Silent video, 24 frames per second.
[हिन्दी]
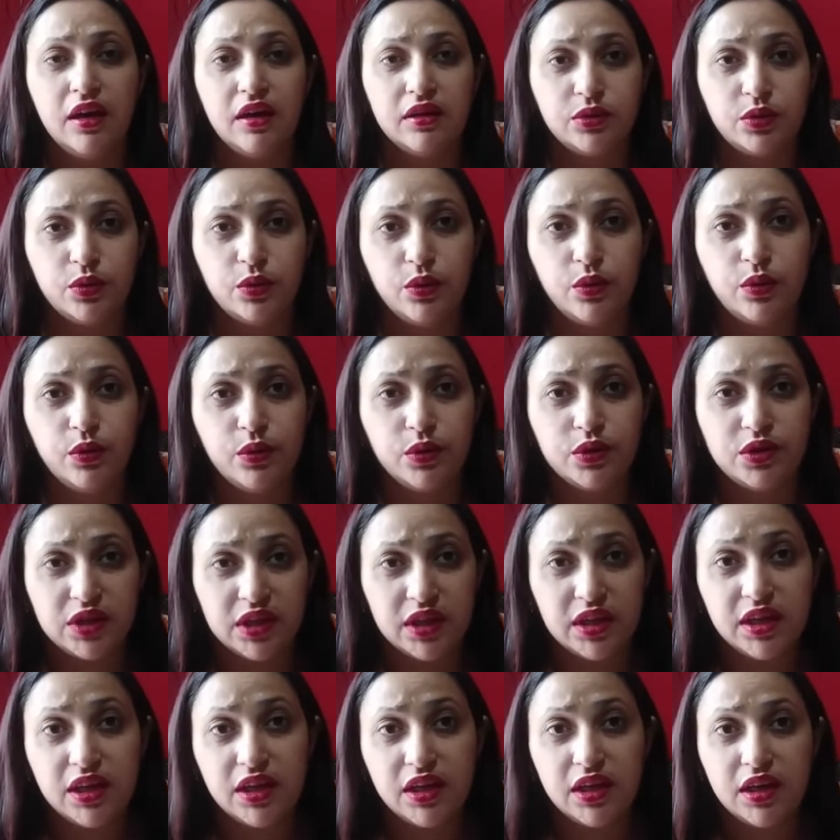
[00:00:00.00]
तो
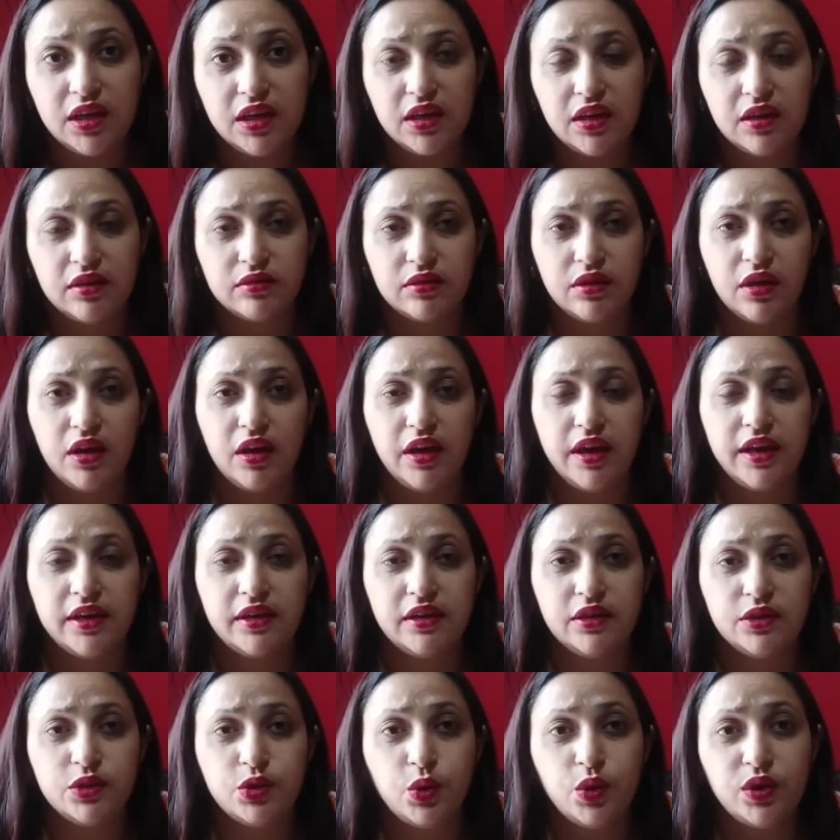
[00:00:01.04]
चलिए
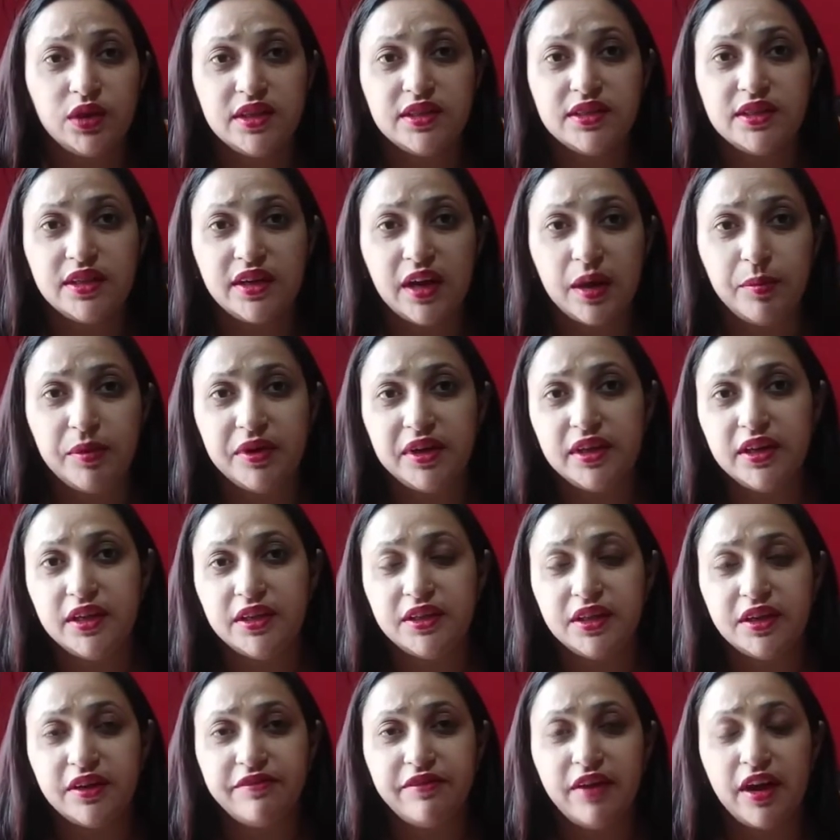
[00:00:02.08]
एक छोटी सी रेमेडी की
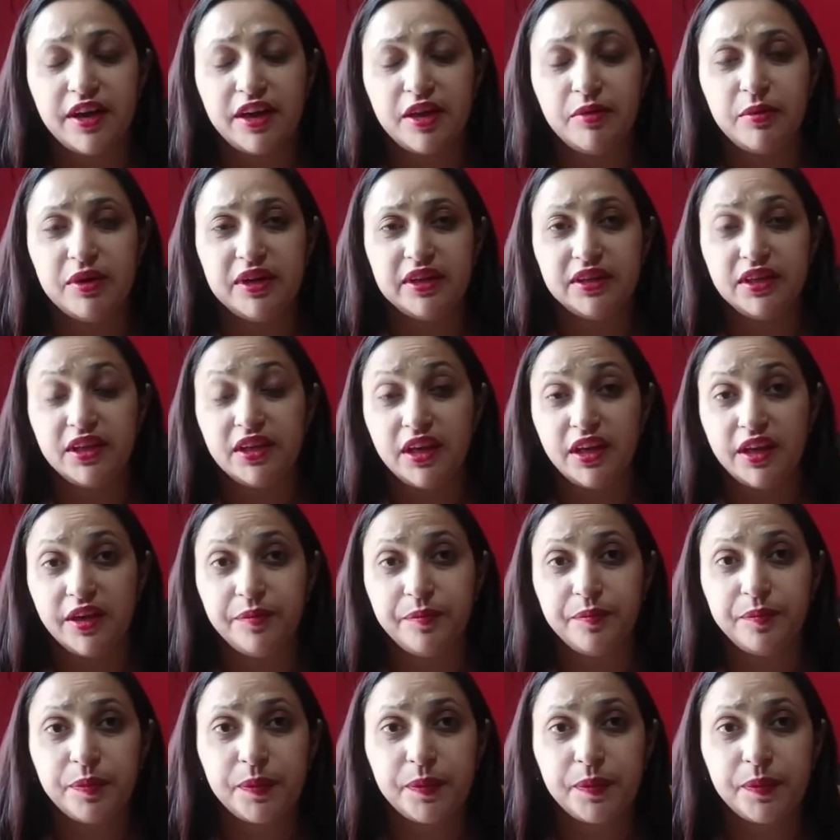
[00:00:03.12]
तरफ आगे बढ़ते हैं